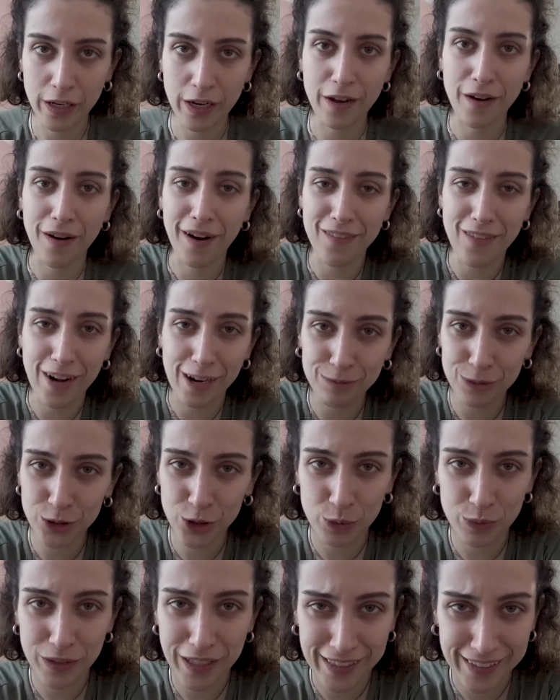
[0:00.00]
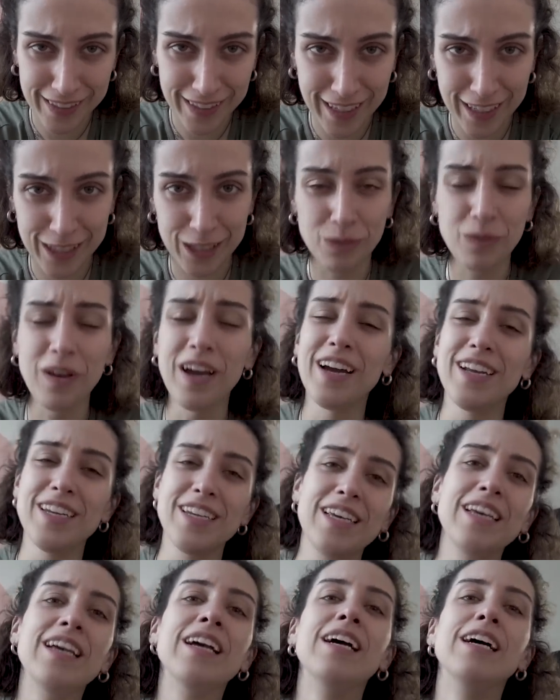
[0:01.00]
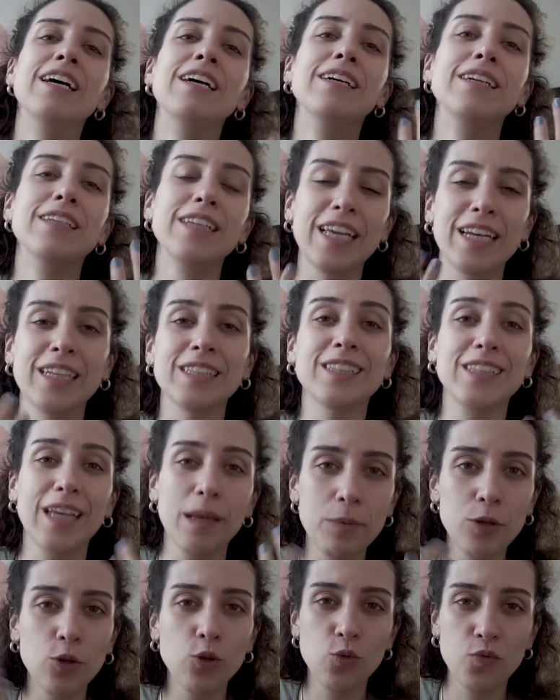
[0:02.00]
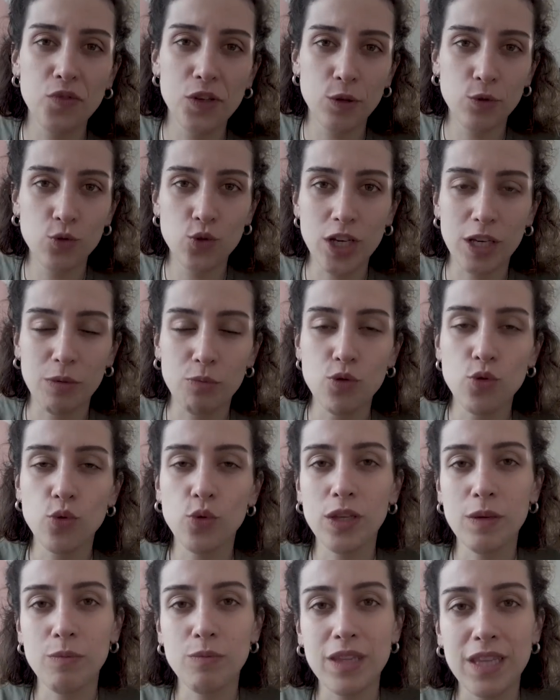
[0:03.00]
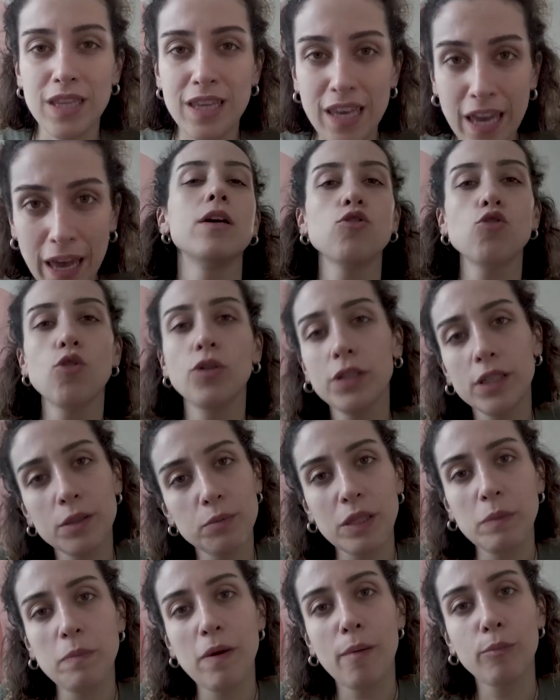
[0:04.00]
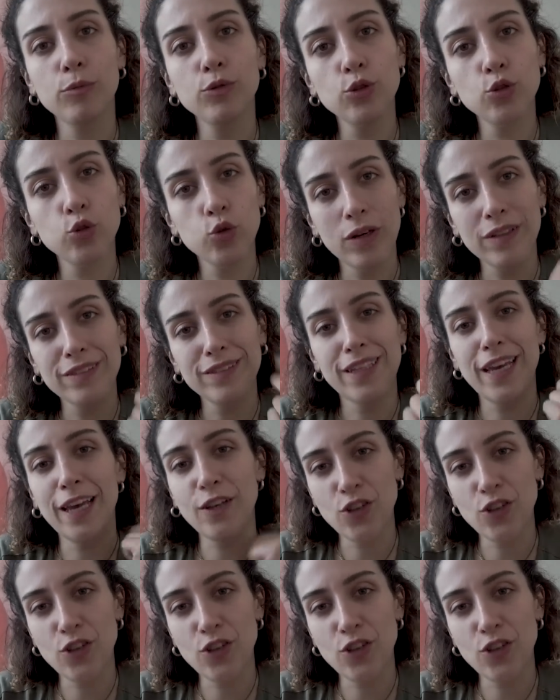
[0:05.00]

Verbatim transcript: karar vermiştim kendi kendime. Hani en azından bir YouTube videosu çekmiş olayım diye. Sonra dedim ki ben bunu şu an niye